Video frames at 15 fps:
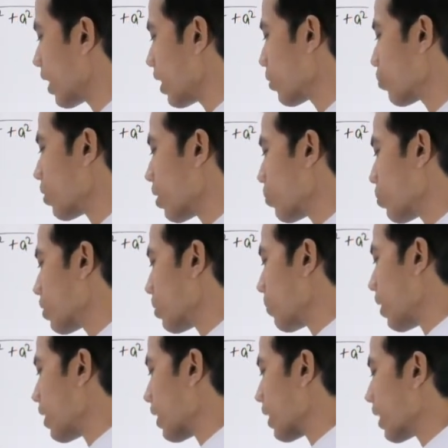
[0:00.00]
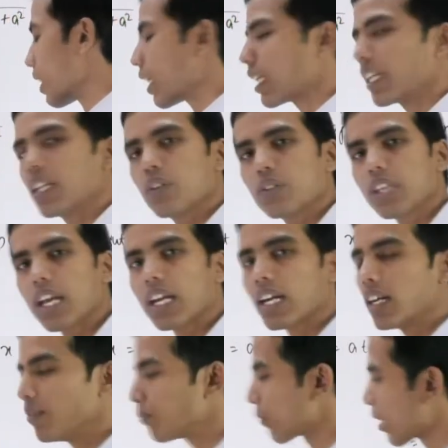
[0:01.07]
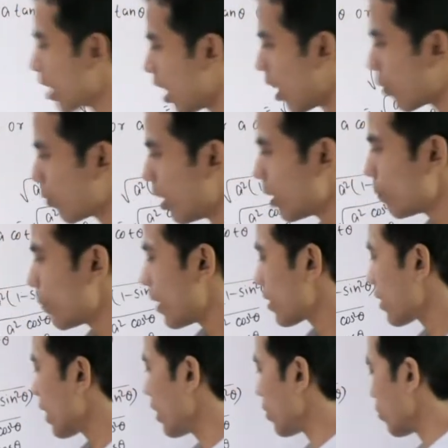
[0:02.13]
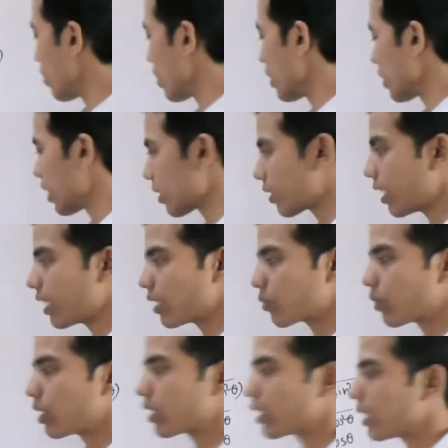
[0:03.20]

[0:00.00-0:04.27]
ए स्क्वायर रूट से बाहर निकलेगा ए हो जाएगा अब वन प्लस टेन स्क्वायर थीटा सेक स्क्वायर